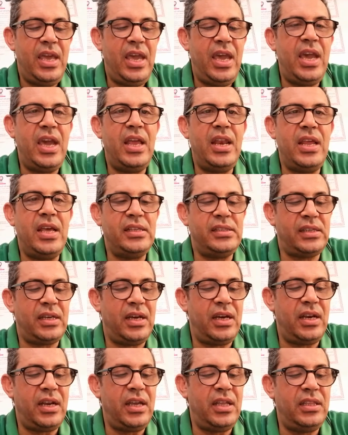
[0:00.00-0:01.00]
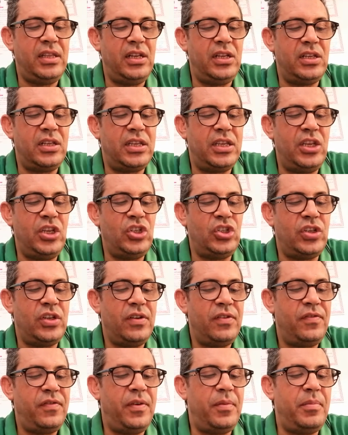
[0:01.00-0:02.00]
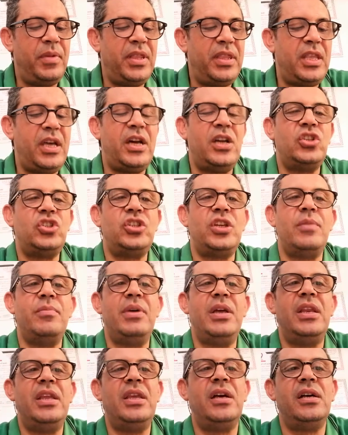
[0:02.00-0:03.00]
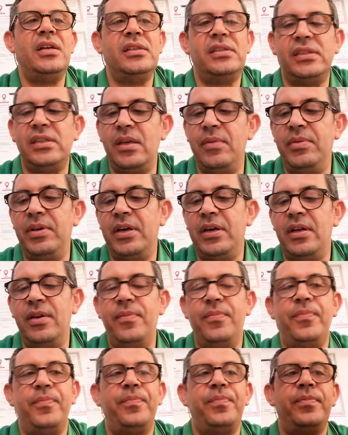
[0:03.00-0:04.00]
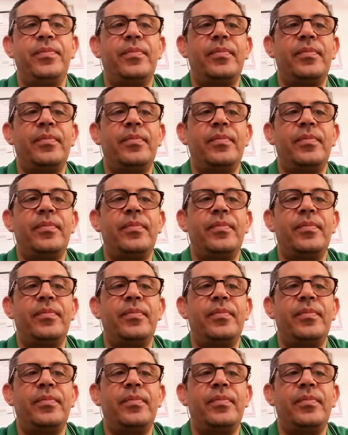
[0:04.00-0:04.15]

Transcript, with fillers: حالات أراضي الجيش في المنطقة الشمالية سابقاً